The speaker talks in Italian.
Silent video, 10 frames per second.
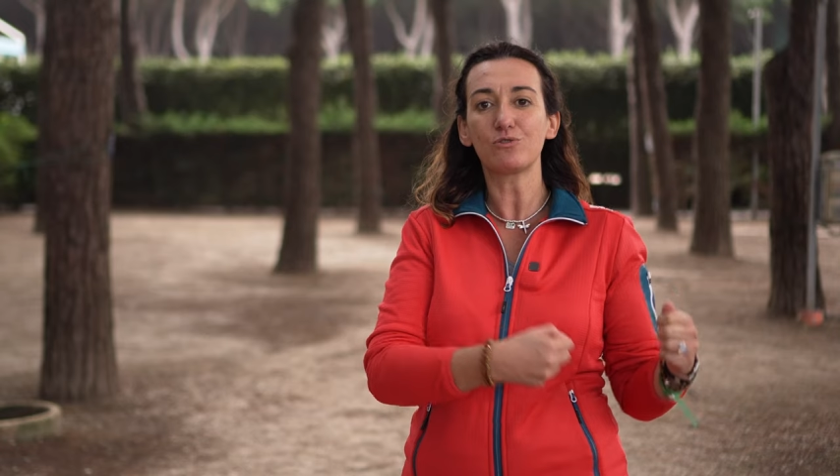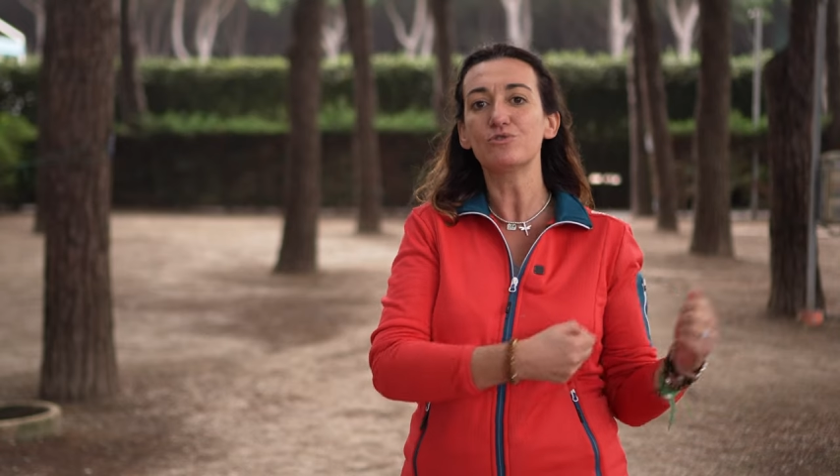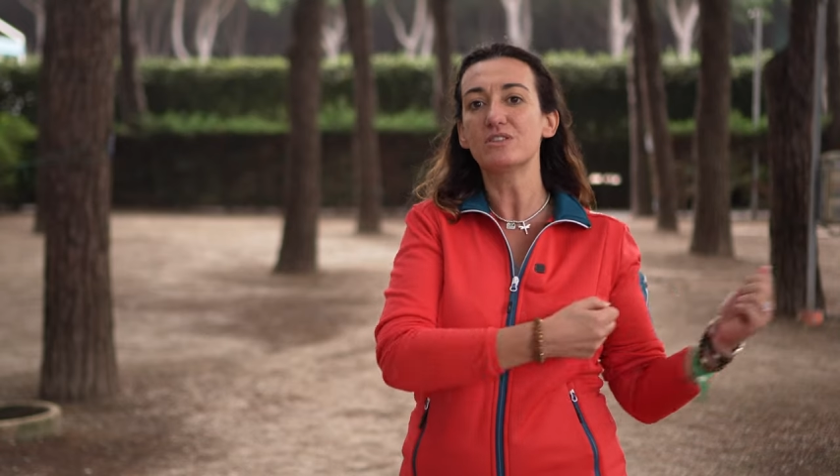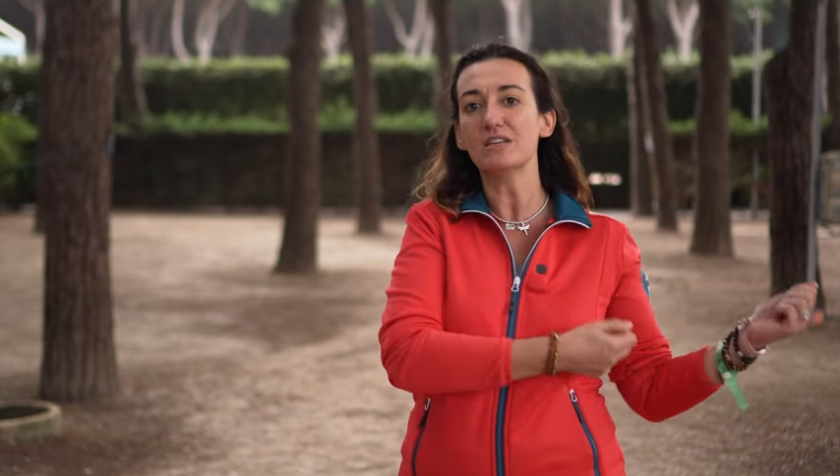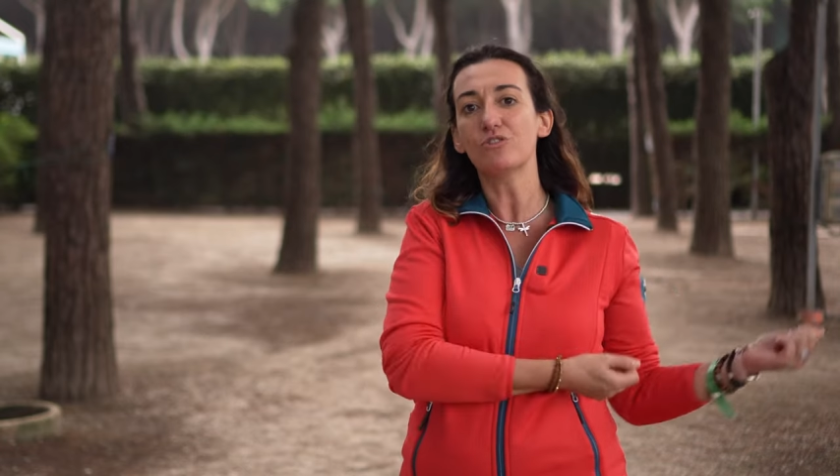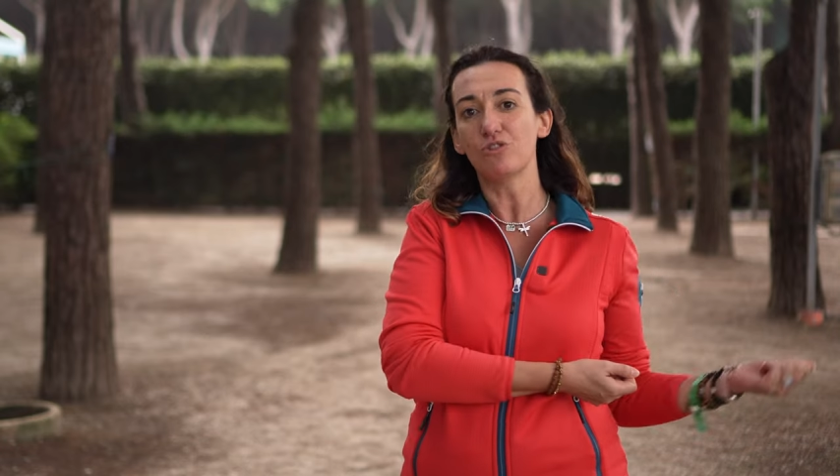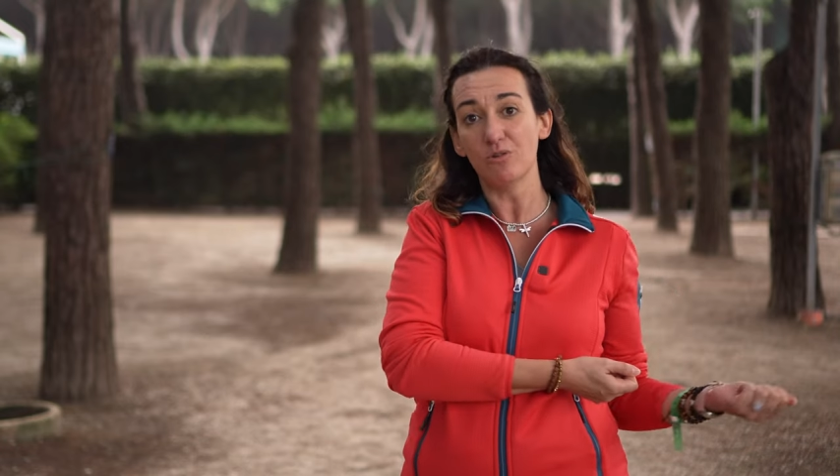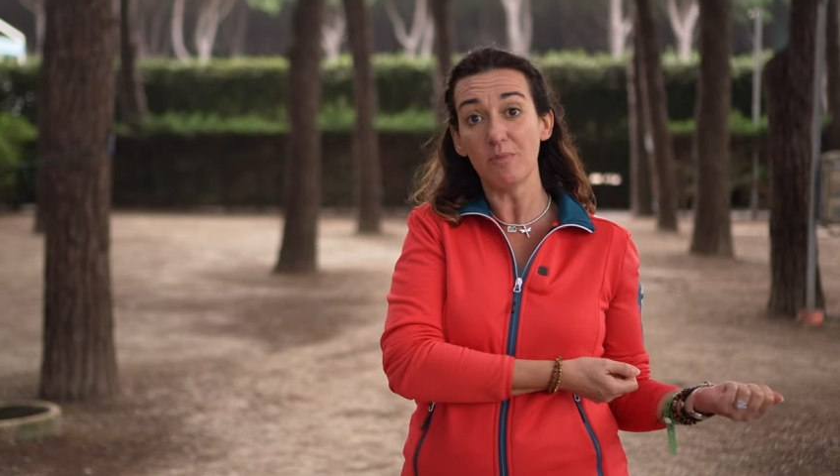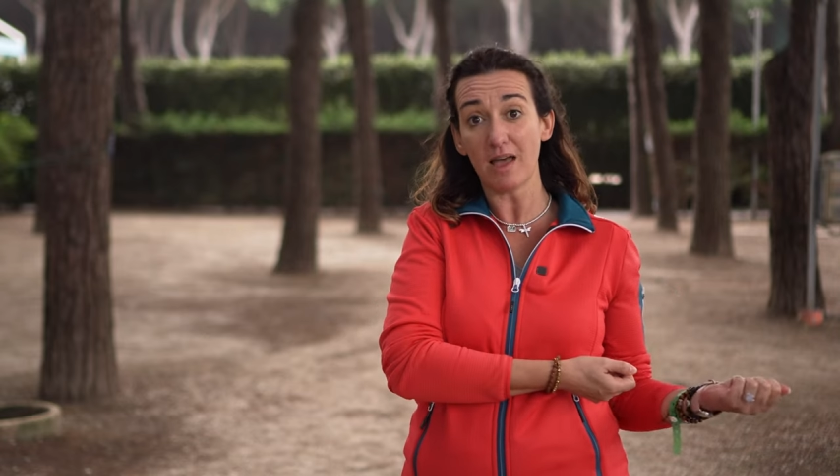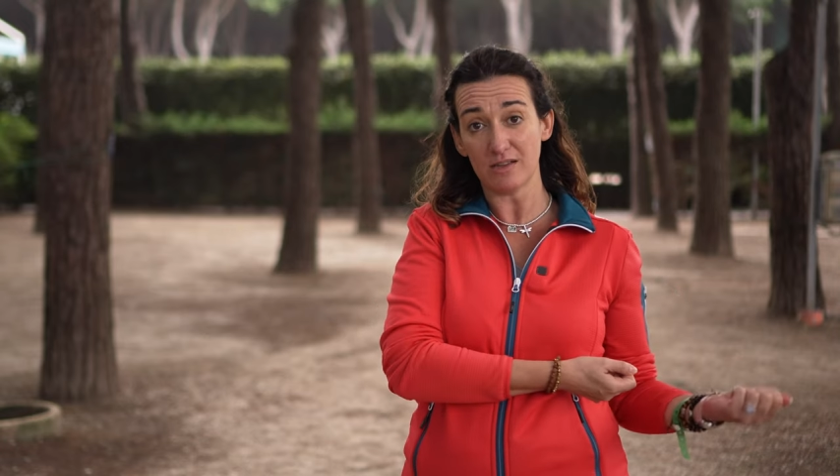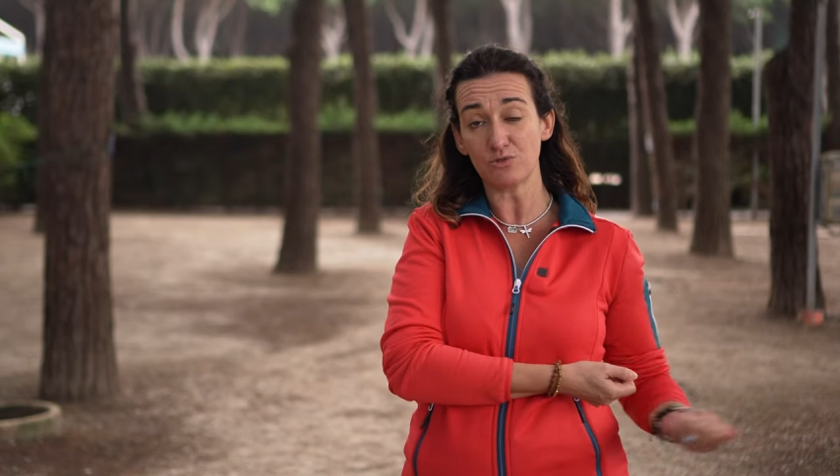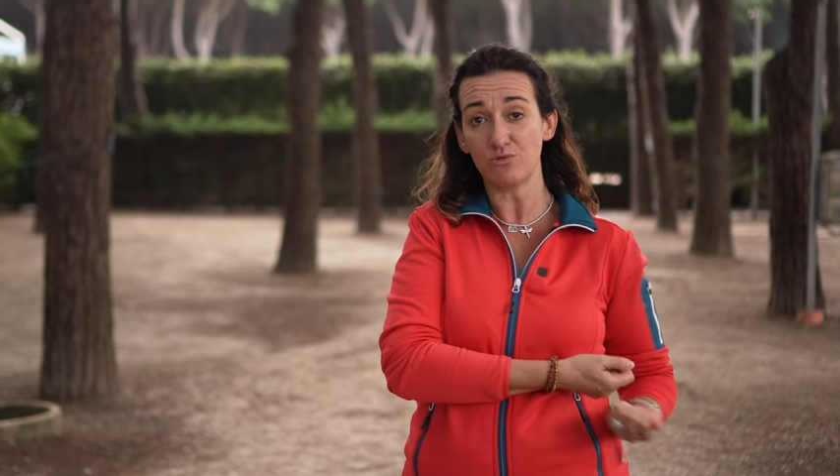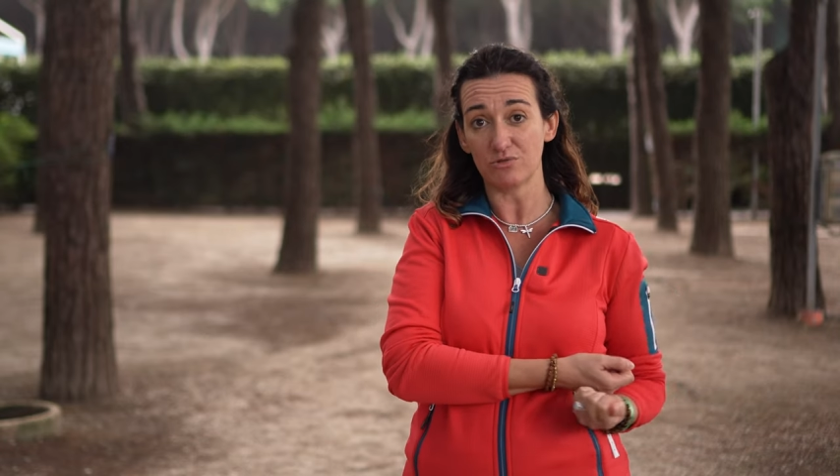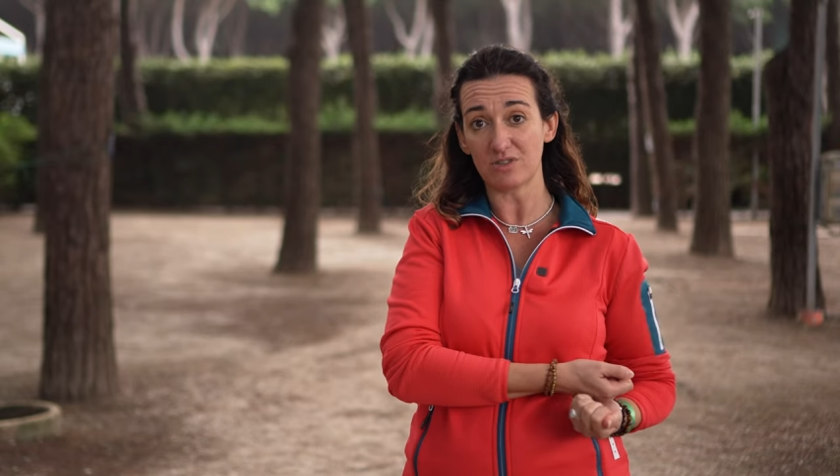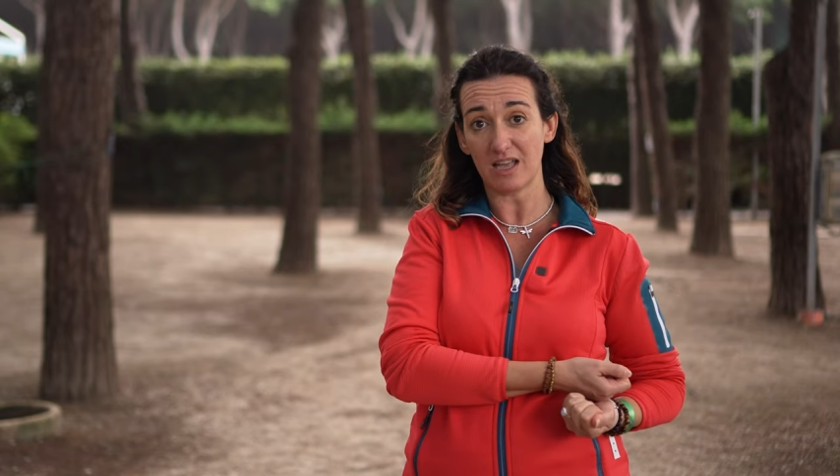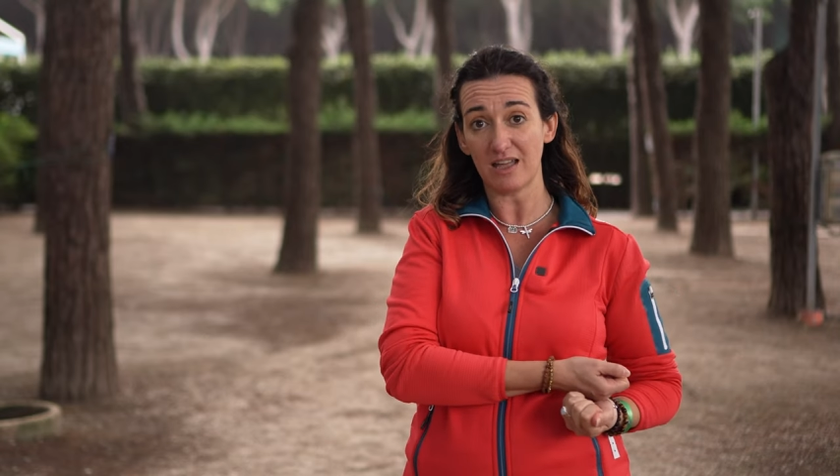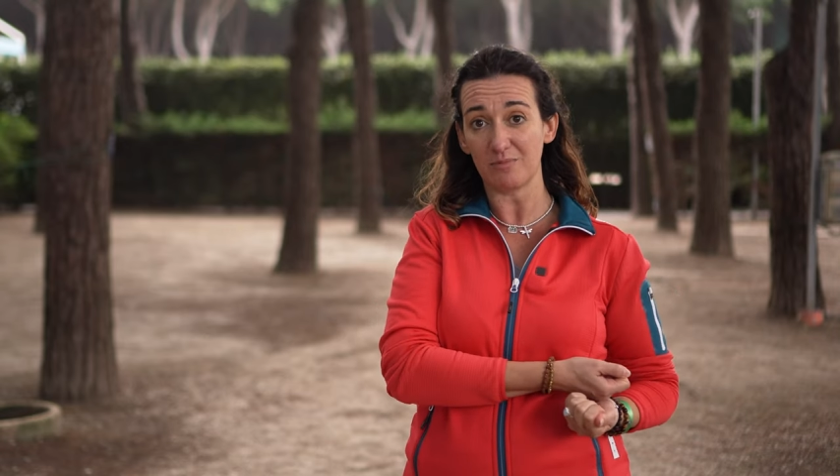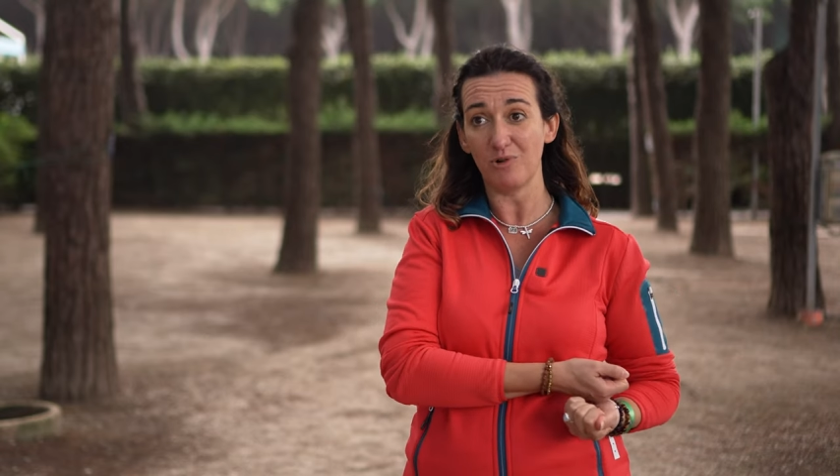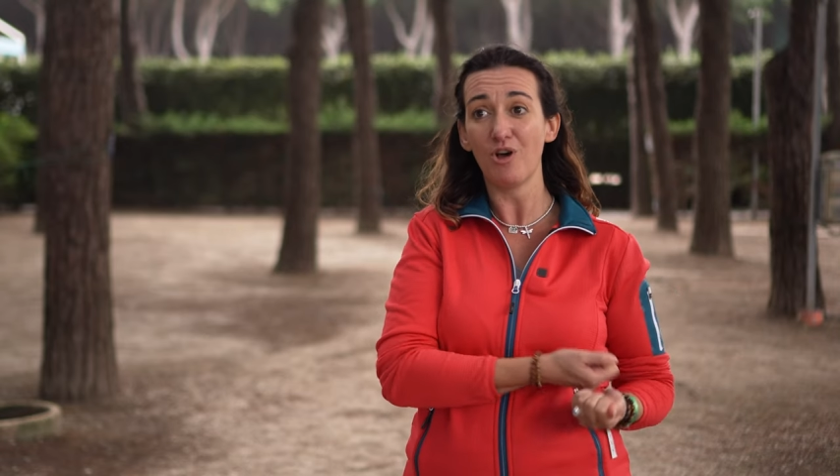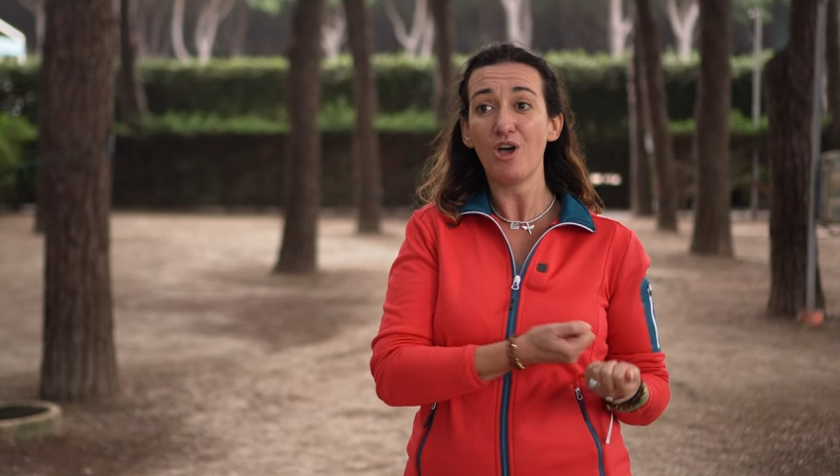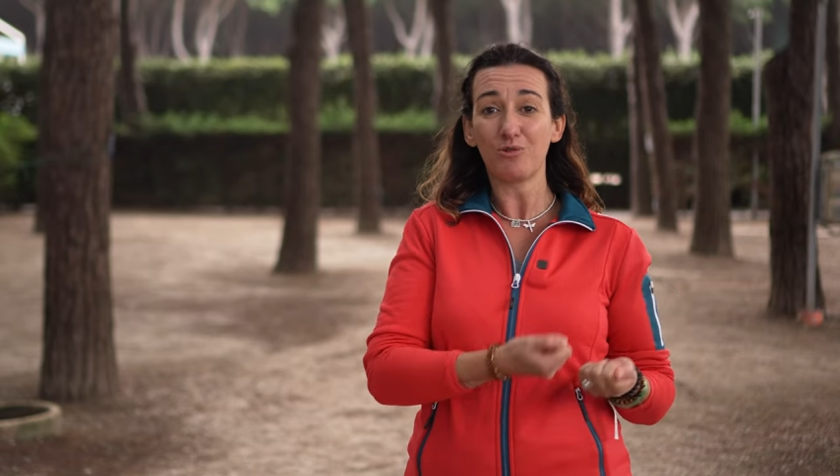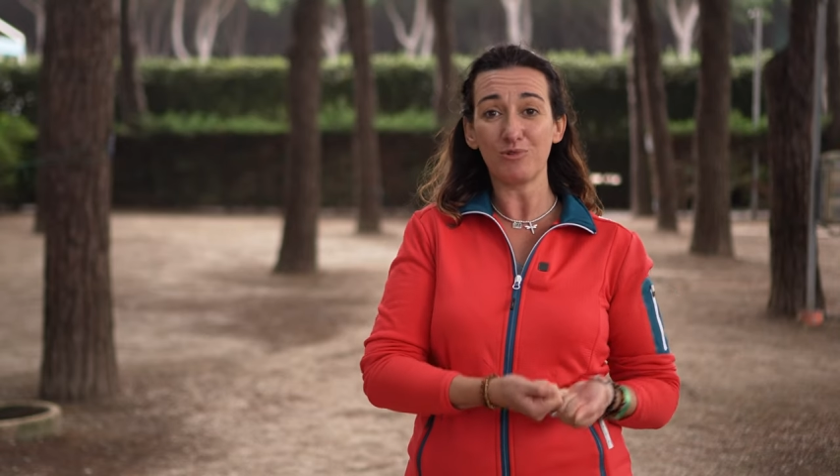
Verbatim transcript: così come è sullo schermo,